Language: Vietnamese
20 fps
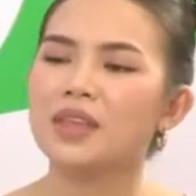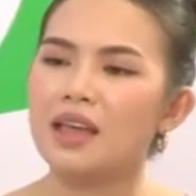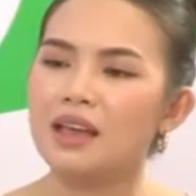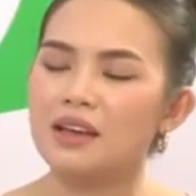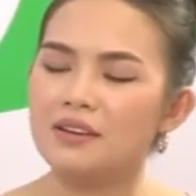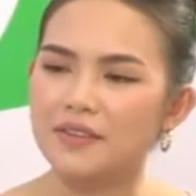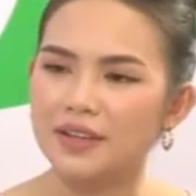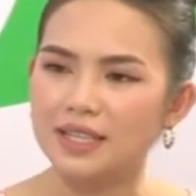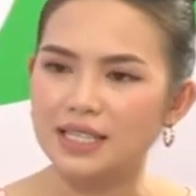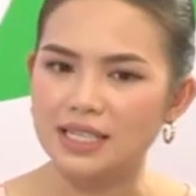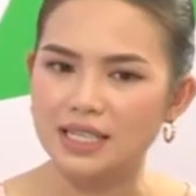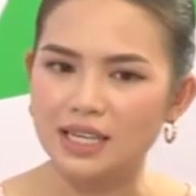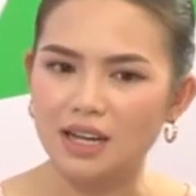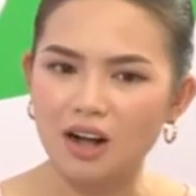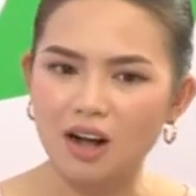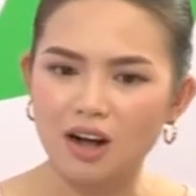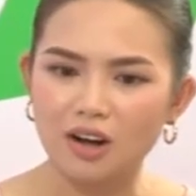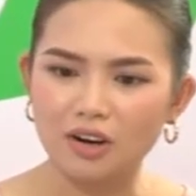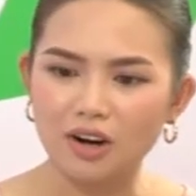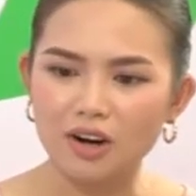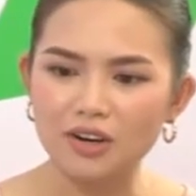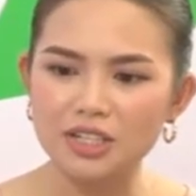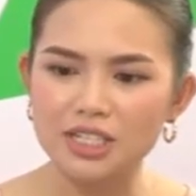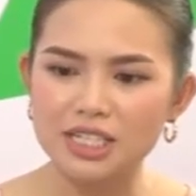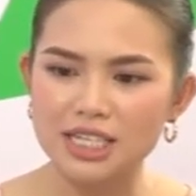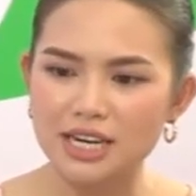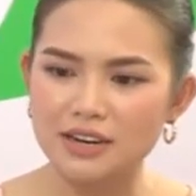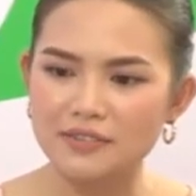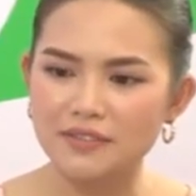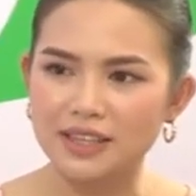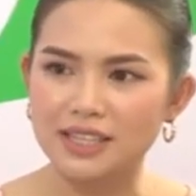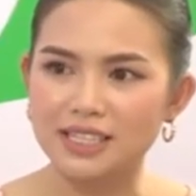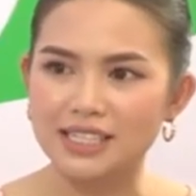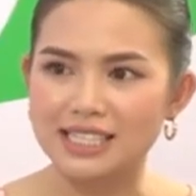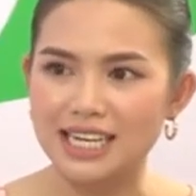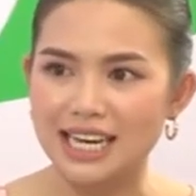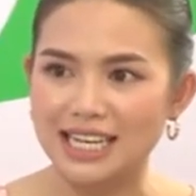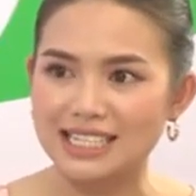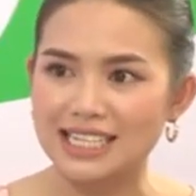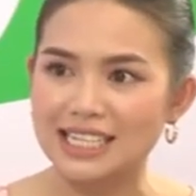vậy thì còn nói riêng về tình
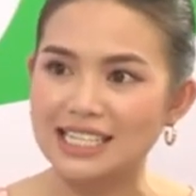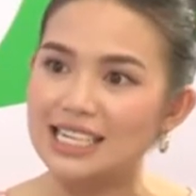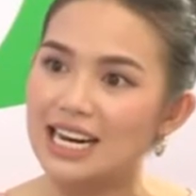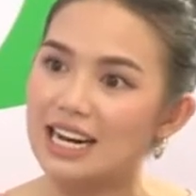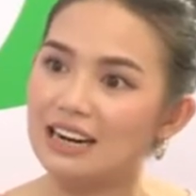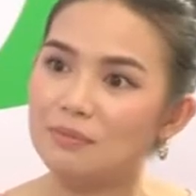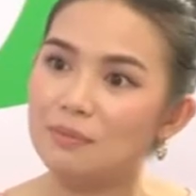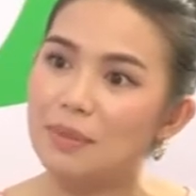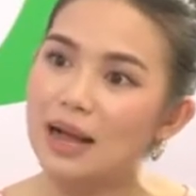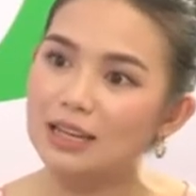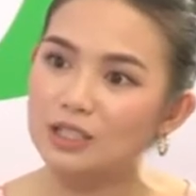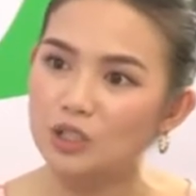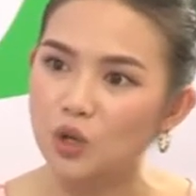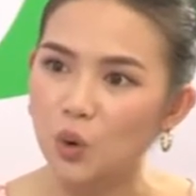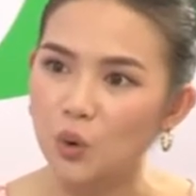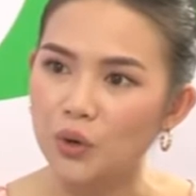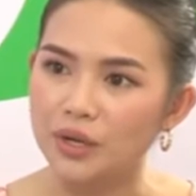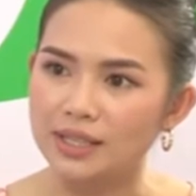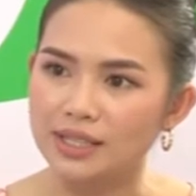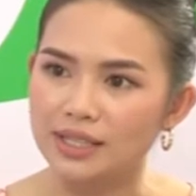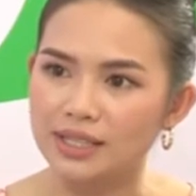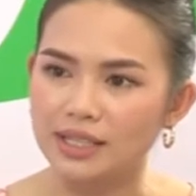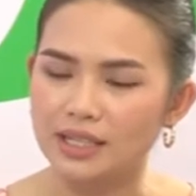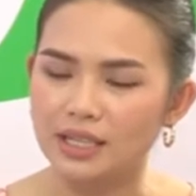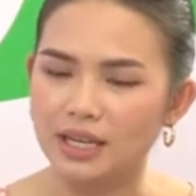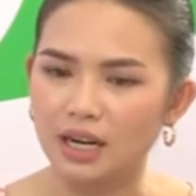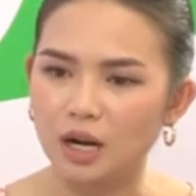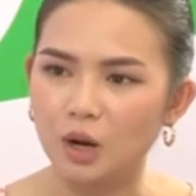trạng xảy ra ở mắt thôi thì à,